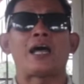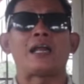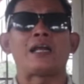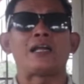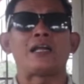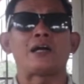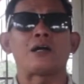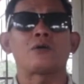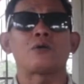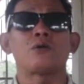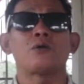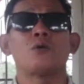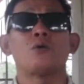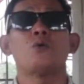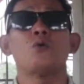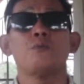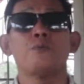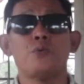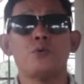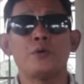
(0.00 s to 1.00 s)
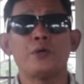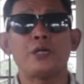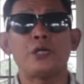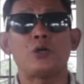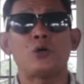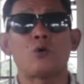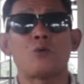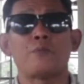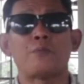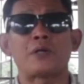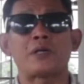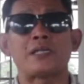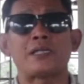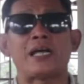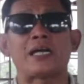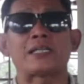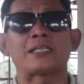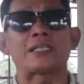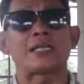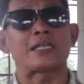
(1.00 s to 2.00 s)
Anda hubungi nomor
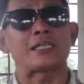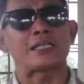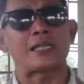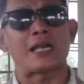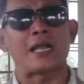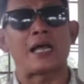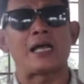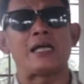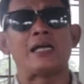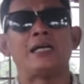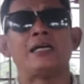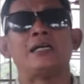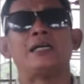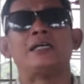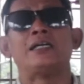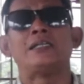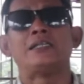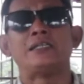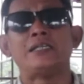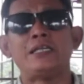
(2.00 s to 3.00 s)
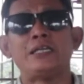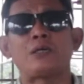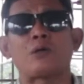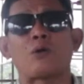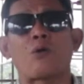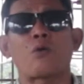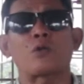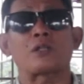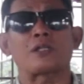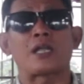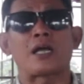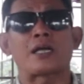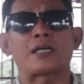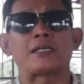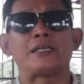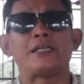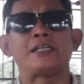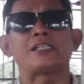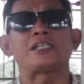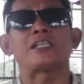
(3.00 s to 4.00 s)
yang tertera di kotak
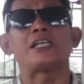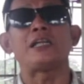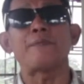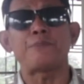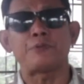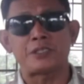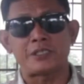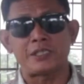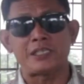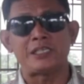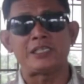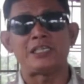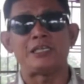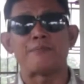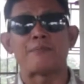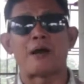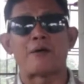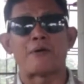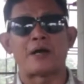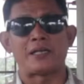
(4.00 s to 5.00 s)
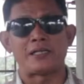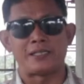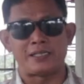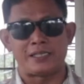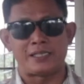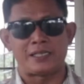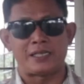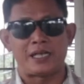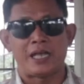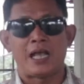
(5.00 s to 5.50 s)
deskripsi di bawah ini.